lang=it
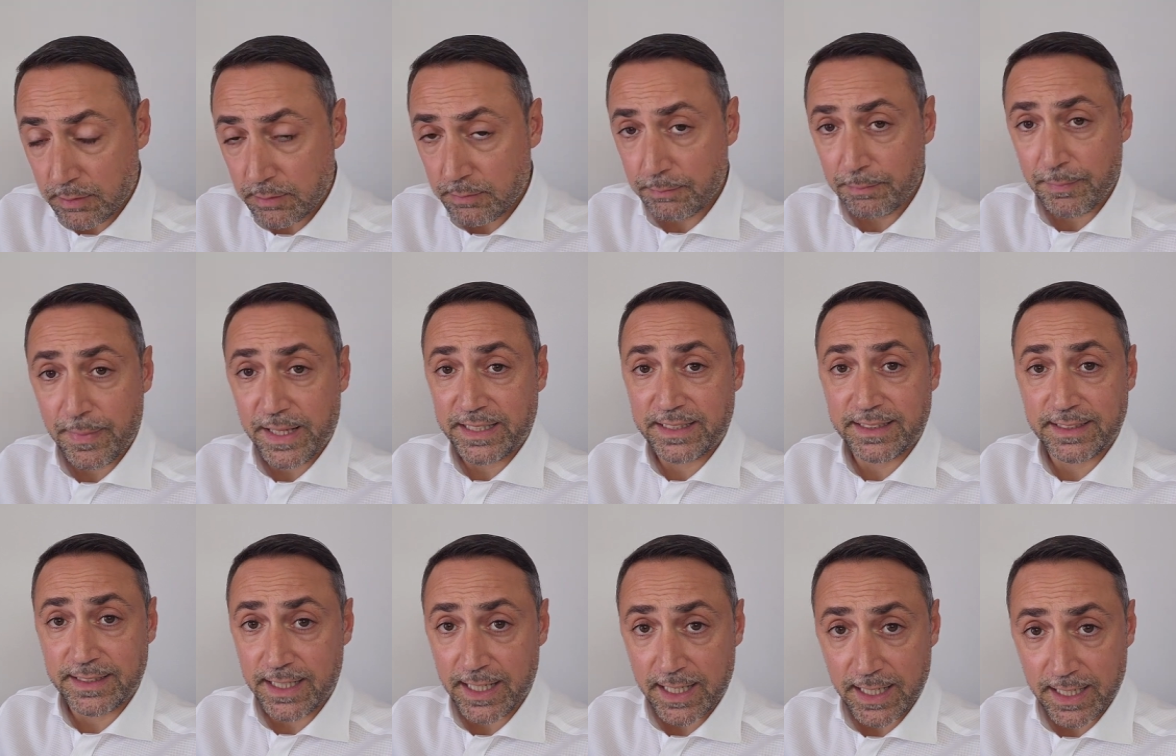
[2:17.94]

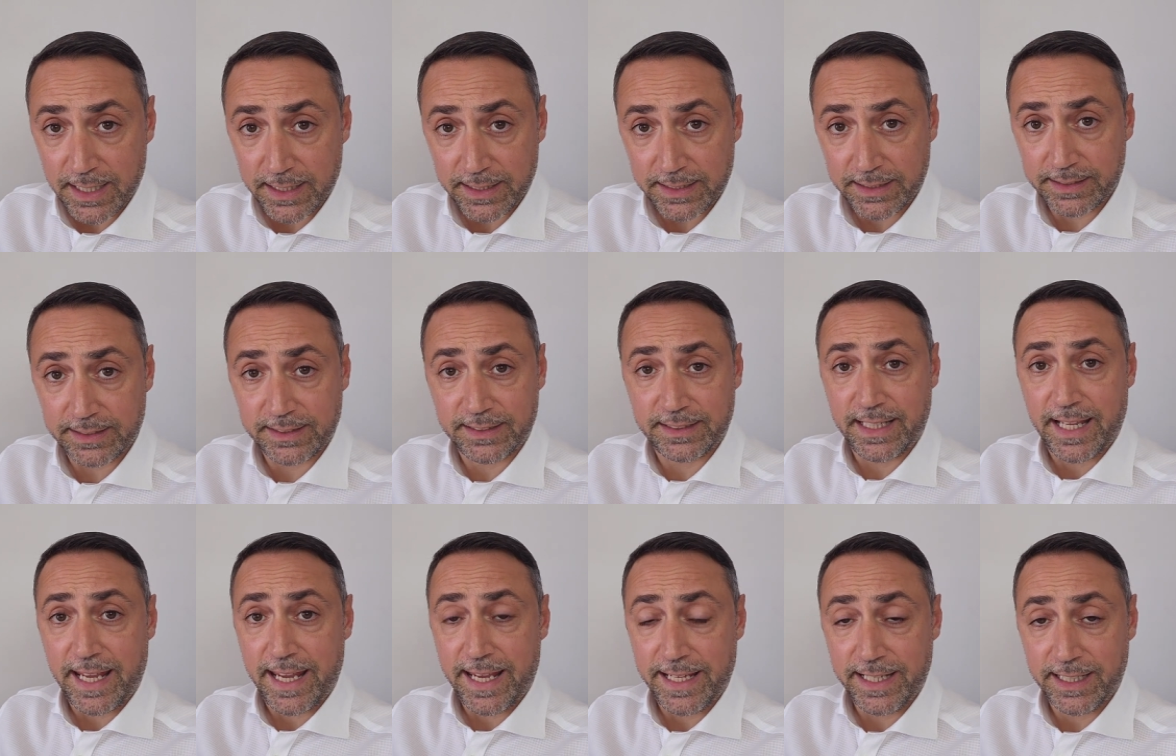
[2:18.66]
messe in
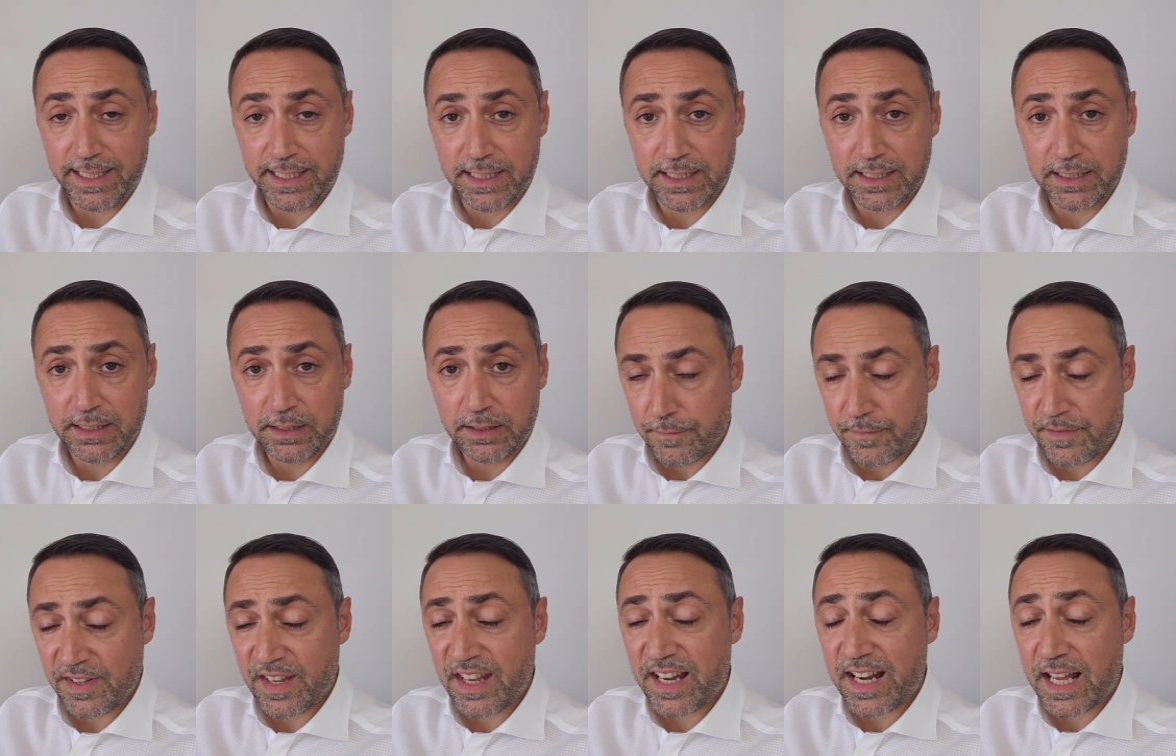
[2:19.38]
stake
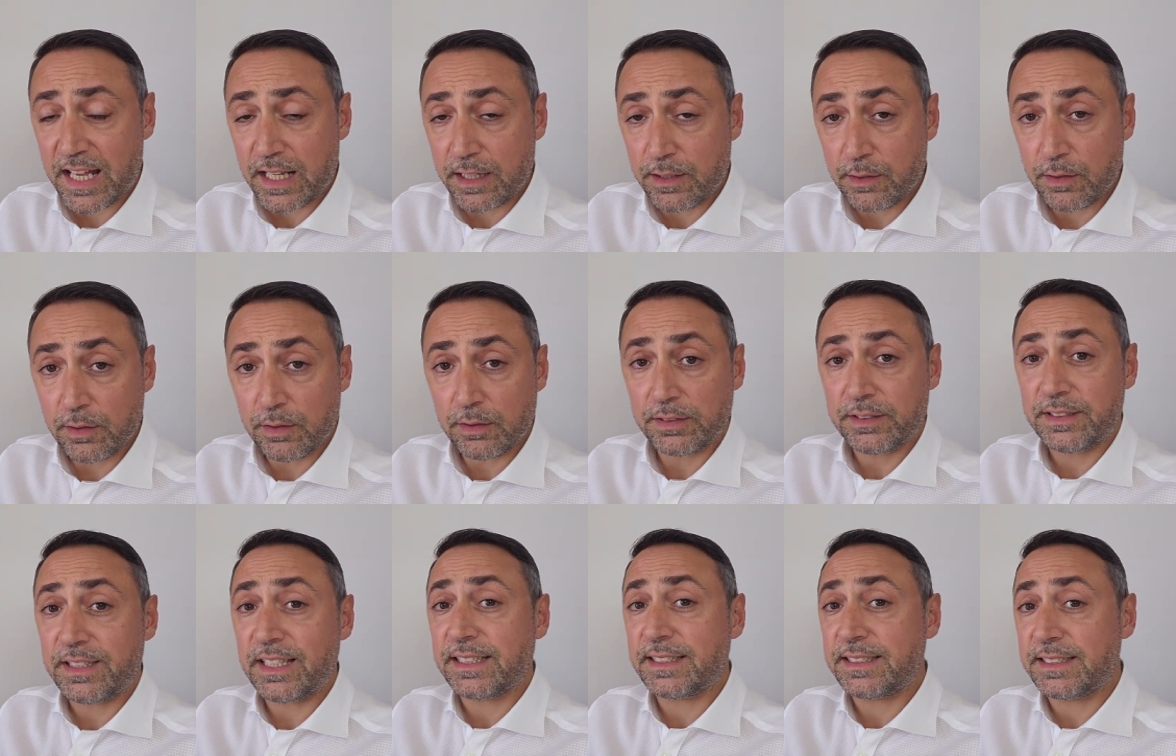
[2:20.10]
saranno
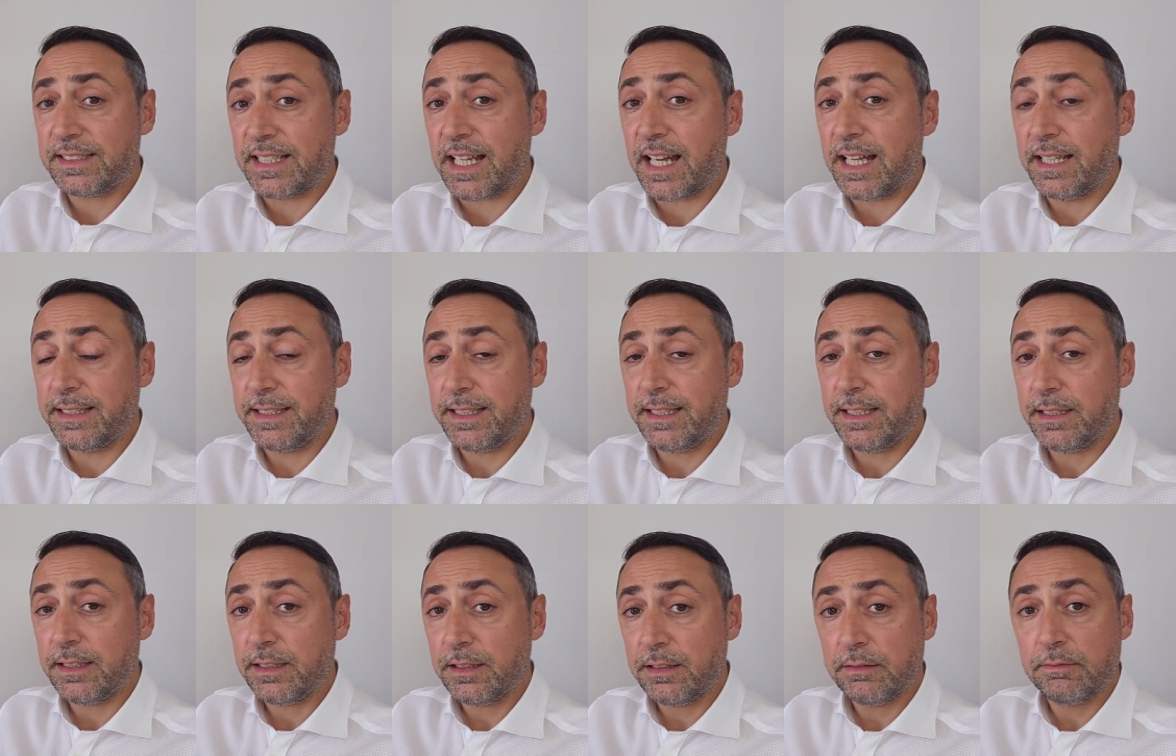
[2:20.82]

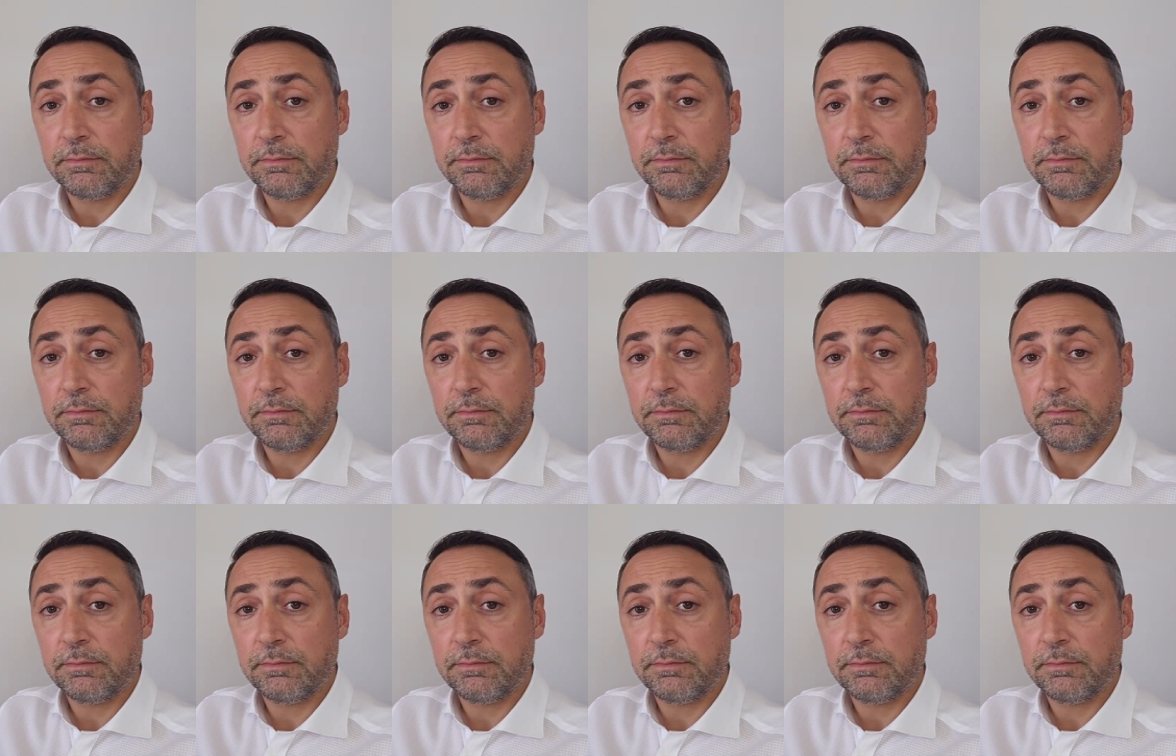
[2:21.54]
tassati,